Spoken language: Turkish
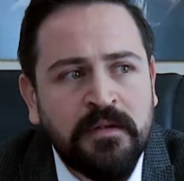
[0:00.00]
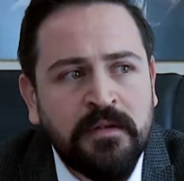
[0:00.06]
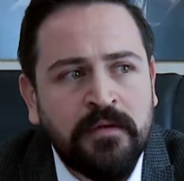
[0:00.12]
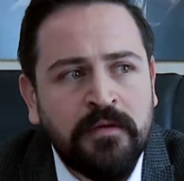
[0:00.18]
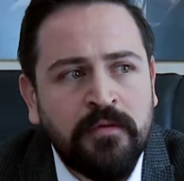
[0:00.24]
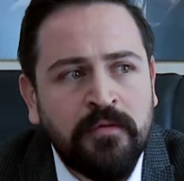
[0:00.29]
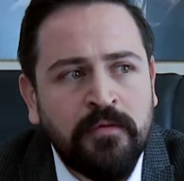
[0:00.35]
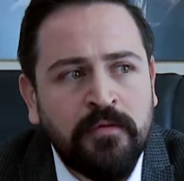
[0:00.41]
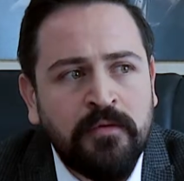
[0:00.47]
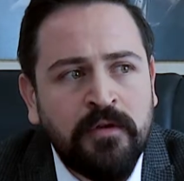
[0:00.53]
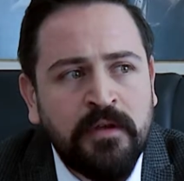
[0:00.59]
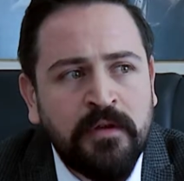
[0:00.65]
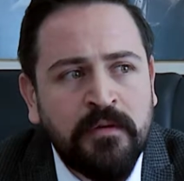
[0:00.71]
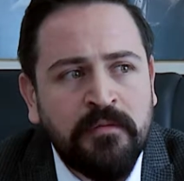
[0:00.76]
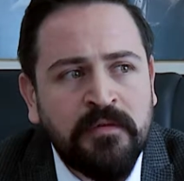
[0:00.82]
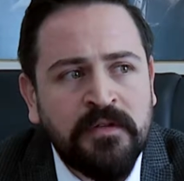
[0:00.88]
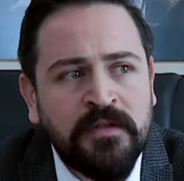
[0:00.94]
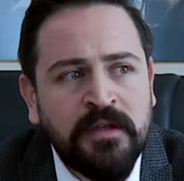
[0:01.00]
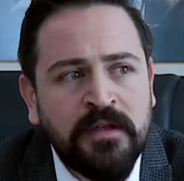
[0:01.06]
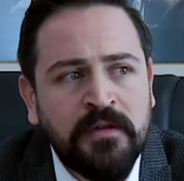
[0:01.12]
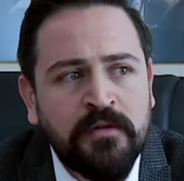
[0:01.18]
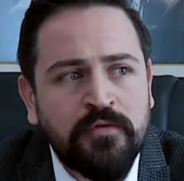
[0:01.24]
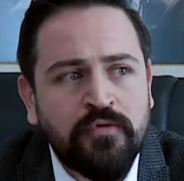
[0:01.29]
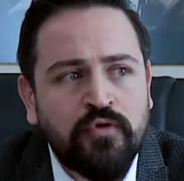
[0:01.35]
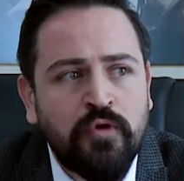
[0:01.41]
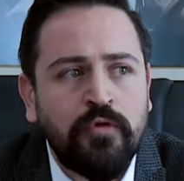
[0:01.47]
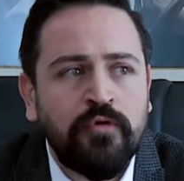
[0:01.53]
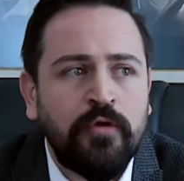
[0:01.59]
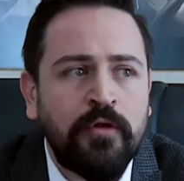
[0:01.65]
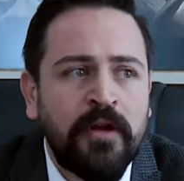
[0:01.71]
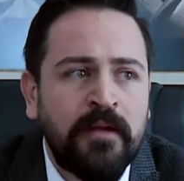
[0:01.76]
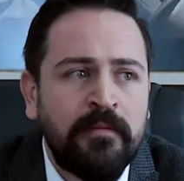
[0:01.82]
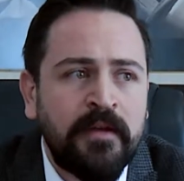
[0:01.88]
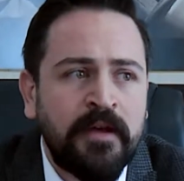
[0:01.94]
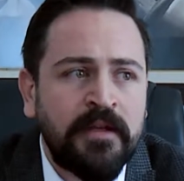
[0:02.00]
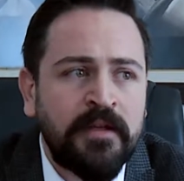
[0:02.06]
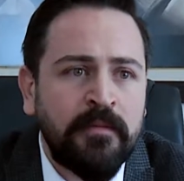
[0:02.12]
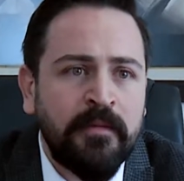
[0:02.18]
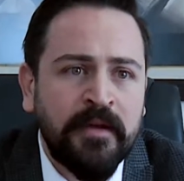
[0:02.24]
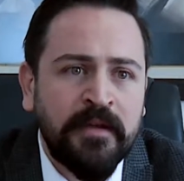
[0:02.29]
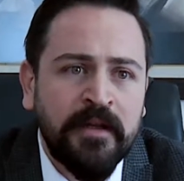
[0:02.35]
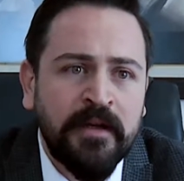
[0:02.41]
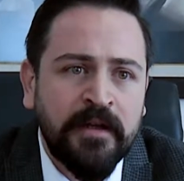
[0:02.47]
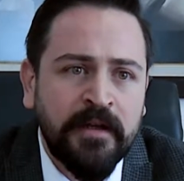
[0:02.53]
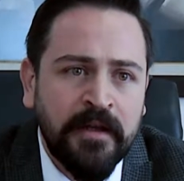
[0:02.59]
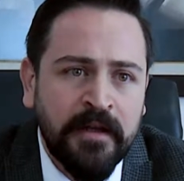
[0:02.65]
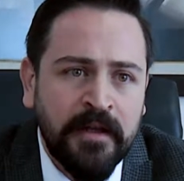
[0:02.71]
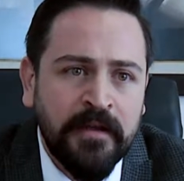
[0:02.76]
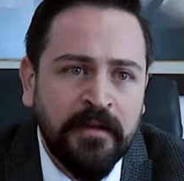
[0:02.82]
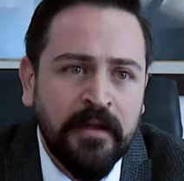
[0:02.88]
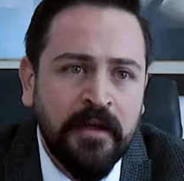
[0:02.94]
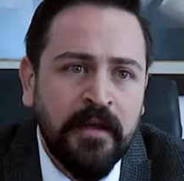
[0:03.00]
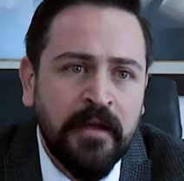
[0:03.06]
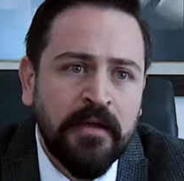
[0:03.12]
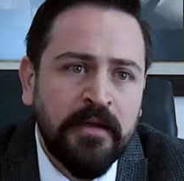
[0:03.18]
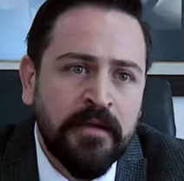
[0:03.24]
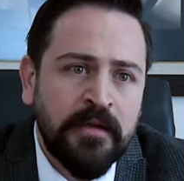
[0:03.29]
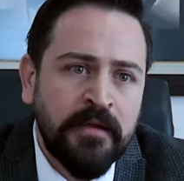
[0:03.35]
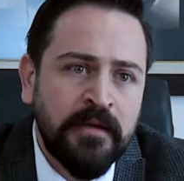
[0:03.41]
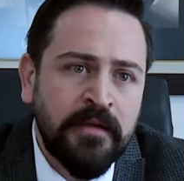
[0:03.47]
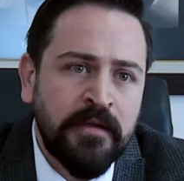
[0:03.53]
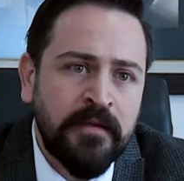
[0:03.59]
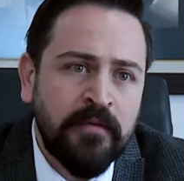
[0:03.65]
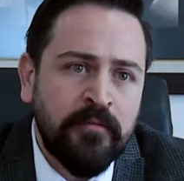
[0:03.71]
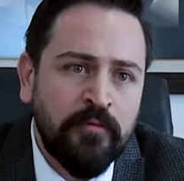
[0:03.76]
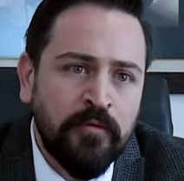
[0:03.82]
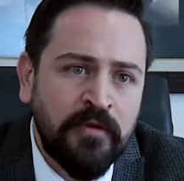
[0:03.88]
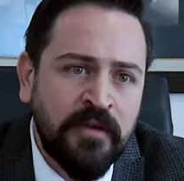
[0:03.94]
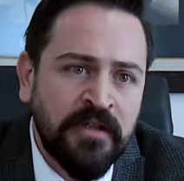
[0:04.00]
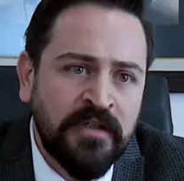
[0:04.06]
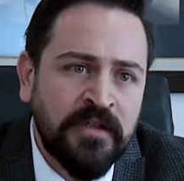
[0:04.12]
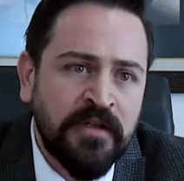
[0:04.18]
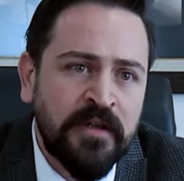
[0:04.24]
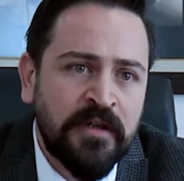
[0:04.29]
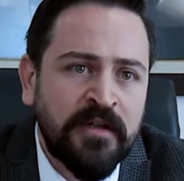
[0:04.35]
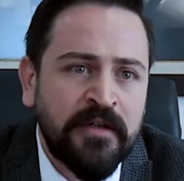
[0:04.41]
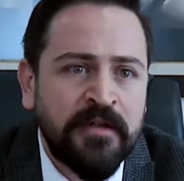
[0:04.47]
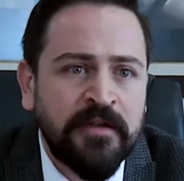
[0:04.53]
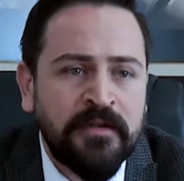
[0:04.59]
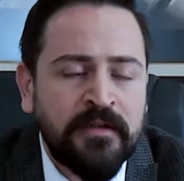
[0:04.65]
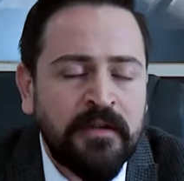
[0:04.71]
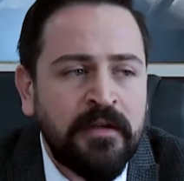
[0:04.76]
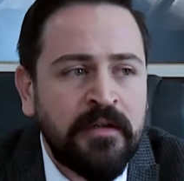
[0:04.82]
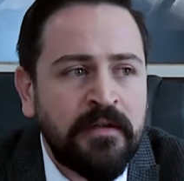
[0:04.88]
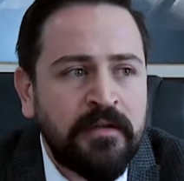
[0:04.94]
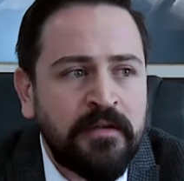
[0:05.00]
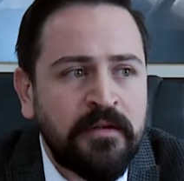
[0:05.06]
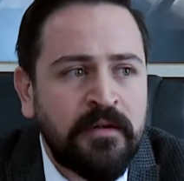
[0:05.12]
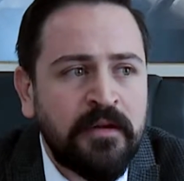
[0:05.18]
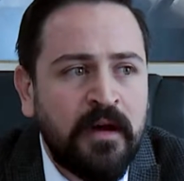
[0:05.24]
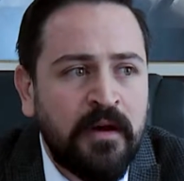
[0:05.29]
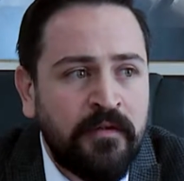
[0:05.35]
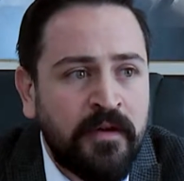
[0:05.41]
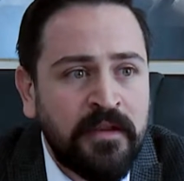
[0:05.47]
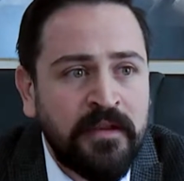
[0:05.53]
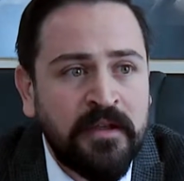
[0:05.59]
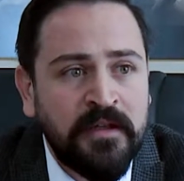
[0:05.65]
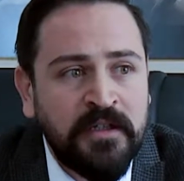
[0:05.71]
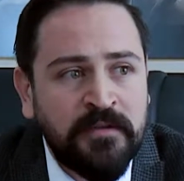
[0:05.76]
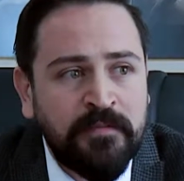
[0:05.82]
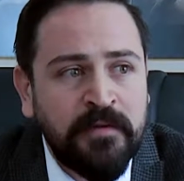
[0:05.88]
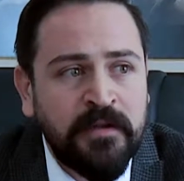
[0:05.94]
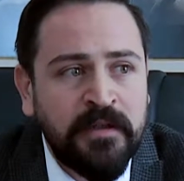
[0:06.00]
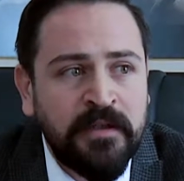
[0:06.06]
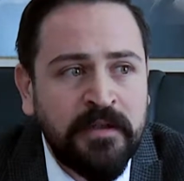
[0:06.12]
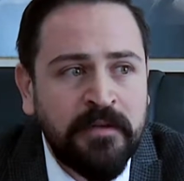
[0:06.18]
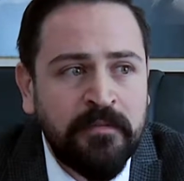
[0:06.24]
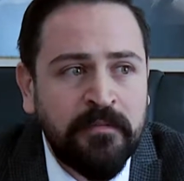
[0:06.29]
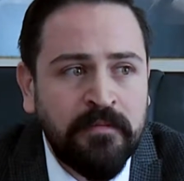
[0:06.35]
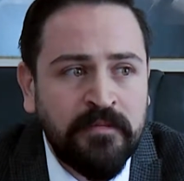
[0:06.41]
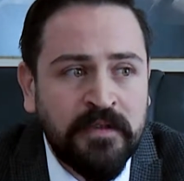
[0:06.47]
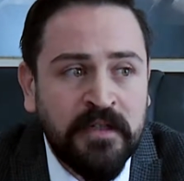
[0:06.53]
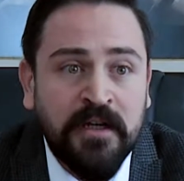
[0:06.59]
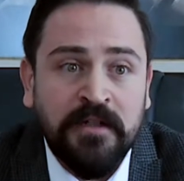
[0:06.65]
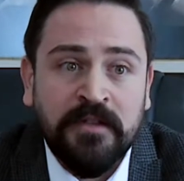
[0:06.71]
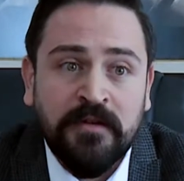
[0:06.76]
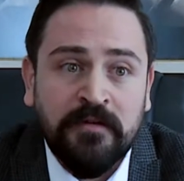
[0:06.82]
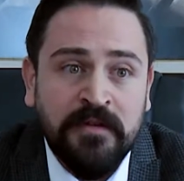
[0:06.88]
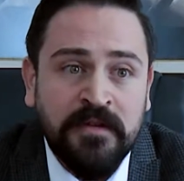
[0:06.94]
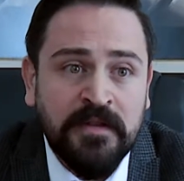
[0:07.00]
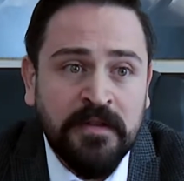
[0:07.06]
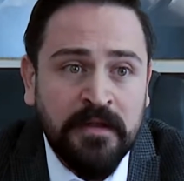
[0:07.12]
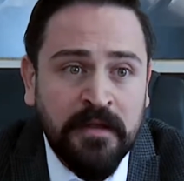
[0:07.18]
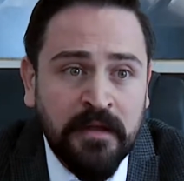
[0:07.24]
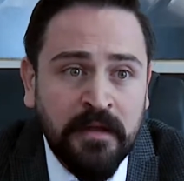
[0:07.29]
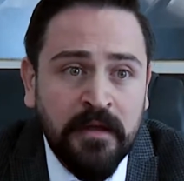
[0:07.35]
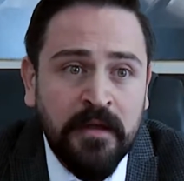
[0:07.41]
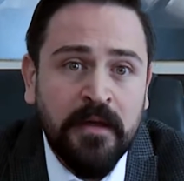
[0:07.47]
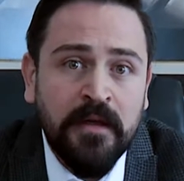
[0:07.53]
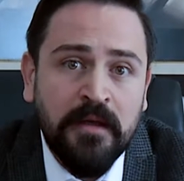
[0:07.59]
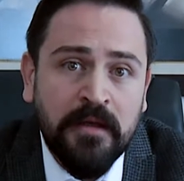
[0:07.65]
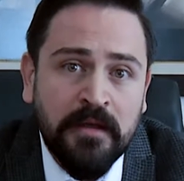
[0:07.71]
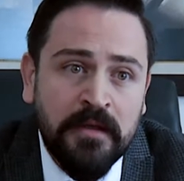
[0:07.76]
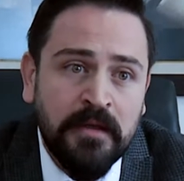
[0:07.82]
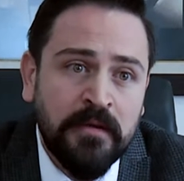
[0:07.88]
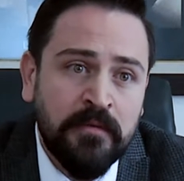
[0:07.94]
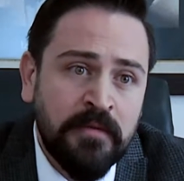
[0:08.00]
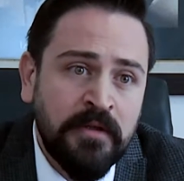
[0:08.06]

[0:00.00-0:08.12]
E, ülkemizde son dönemlerde meydana gelen e, mülteci akınında e, AFAD'la işbirliği çerçevesinde e,